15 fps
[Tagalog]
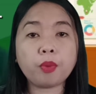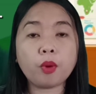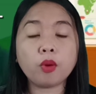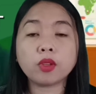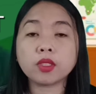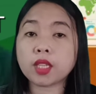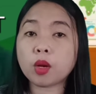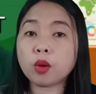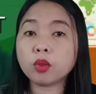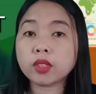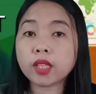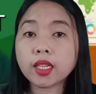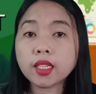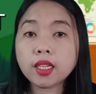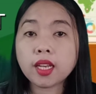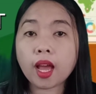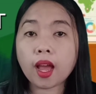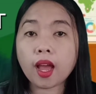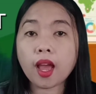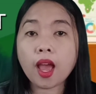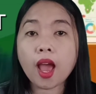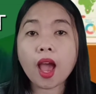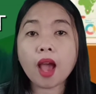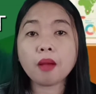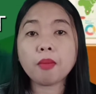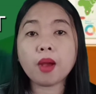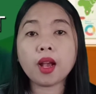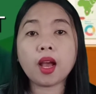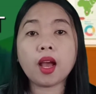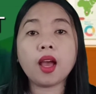rin pong sagutan nila ang
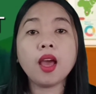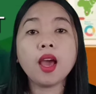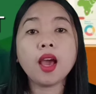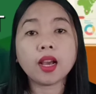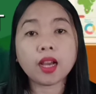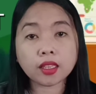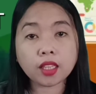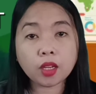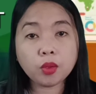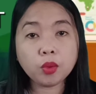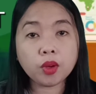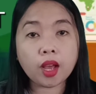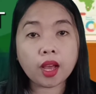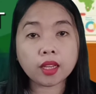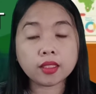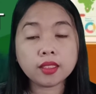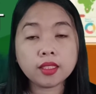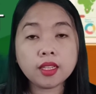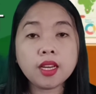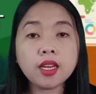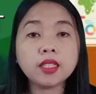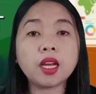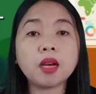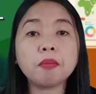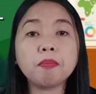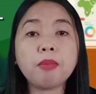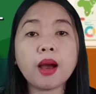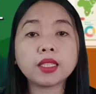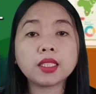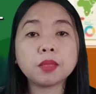mga katanungan ng
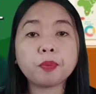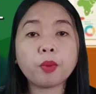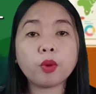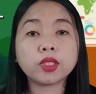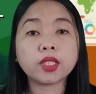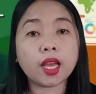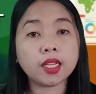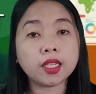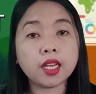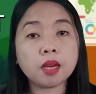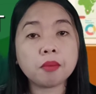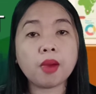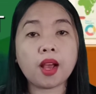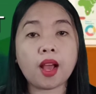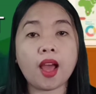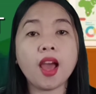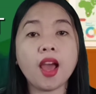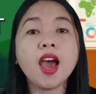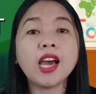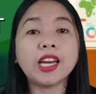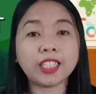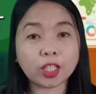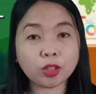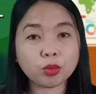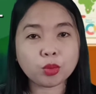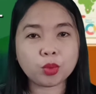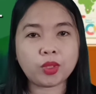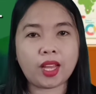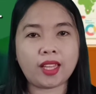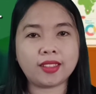base po sa kanilang mga
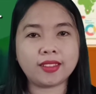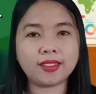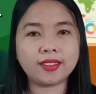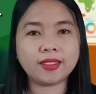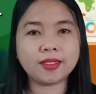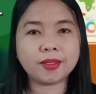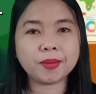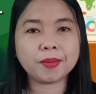natutunan.